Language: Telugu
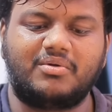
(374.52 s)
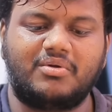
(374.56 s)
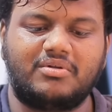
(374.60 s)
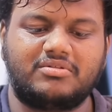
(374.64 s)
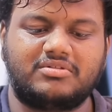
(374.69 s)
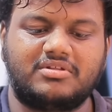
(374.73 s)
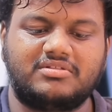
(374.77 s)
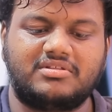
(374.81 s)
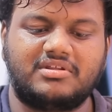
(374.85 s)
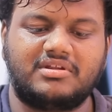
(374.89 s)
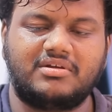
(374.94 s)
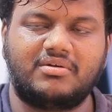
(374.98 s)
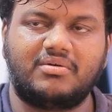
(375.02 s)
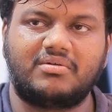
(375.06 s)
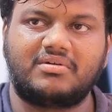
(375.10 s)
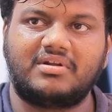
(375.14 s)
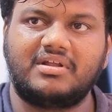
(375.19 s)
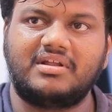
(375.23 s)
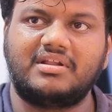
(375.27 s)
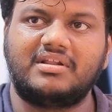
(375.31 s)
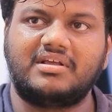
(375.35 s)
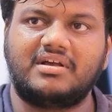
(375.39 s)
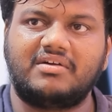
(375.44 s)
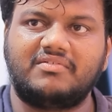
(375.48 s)
పెట్రోల్
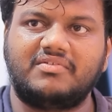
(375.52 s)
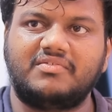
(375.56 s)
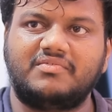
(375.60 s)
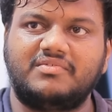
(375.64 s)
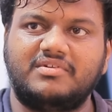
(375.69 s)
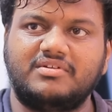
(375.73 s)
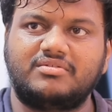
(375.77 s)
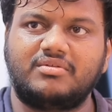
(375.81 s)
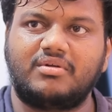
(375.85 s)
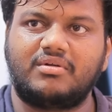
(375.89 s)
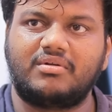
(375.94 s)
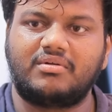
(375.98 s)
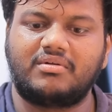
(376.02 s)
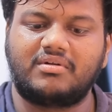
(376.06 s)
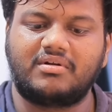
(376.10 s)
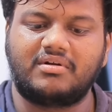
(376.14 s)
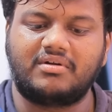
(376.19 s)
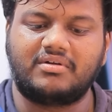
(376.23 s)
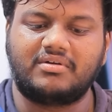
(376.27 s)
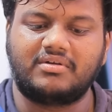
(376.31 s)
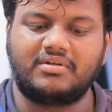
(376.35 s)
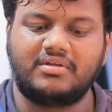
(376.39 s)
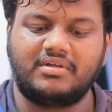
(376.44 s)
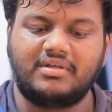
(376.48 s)
సెంచరీ కొట్టినా ఈయన ఇంకా
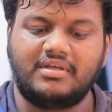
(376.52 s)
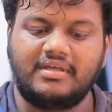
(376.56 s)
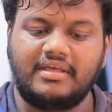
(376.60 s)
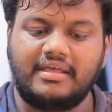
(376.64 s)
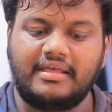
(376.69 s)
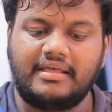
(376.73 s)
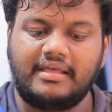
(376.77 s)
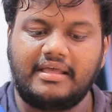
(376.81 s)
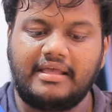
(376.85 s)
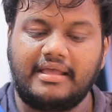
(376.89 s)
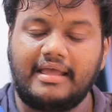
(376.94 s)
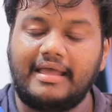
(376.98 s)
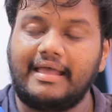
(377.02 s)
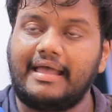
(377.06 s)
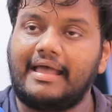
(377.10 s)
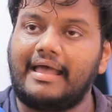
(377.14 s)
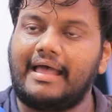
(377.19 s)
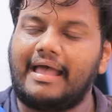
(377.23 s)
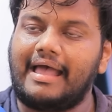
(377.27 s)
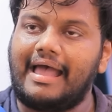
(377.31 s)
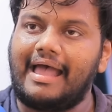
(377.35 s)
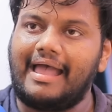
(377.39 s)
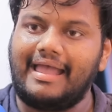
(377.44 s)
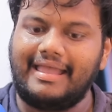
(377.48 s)
ఫిఫ్టీస్లోనే ఉన్నాడు
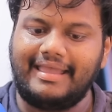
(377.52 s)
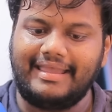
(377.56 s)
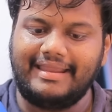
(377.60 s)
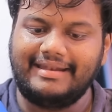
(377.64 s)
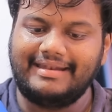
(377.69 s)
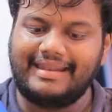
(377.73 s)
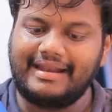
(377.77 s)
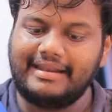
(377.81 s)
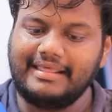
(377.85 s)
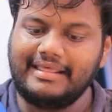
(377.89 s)
ఏం